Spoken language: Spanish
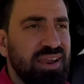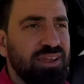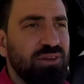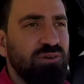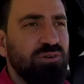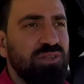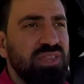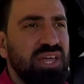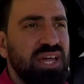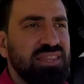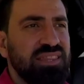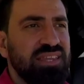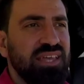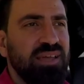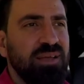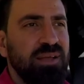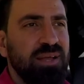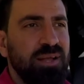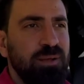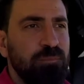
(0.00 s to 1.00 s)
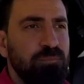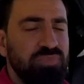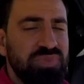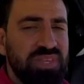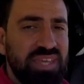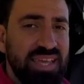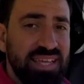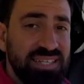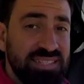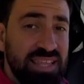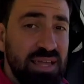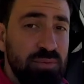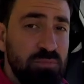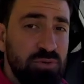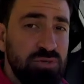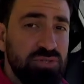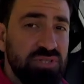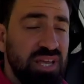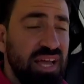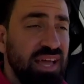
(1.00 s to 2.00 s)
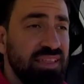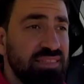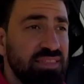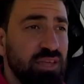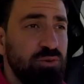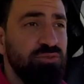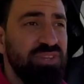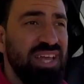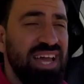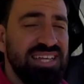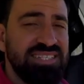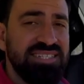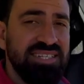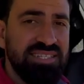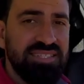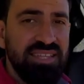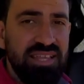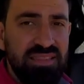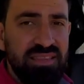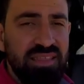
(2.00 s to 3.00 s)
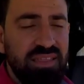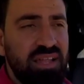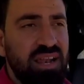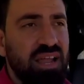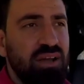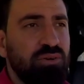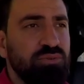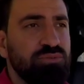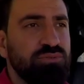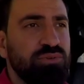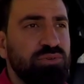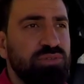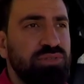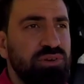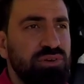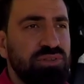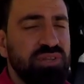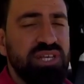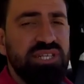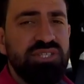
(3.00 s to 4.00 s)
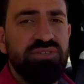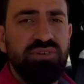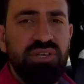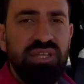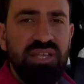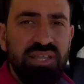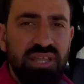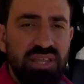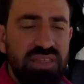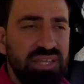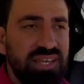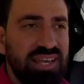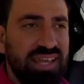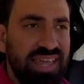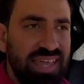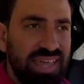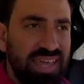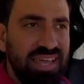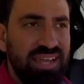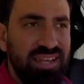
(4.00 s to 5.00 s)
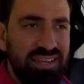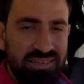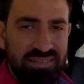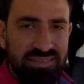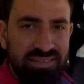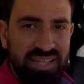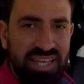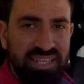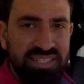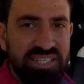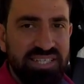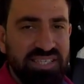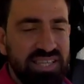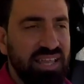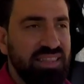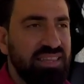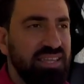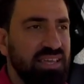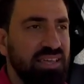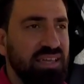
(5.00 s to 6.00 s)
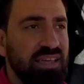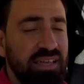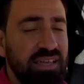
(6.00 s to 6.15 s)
recordarte estamos ante un asistente de la conducción. Esto quiere decir que él te asiste a ti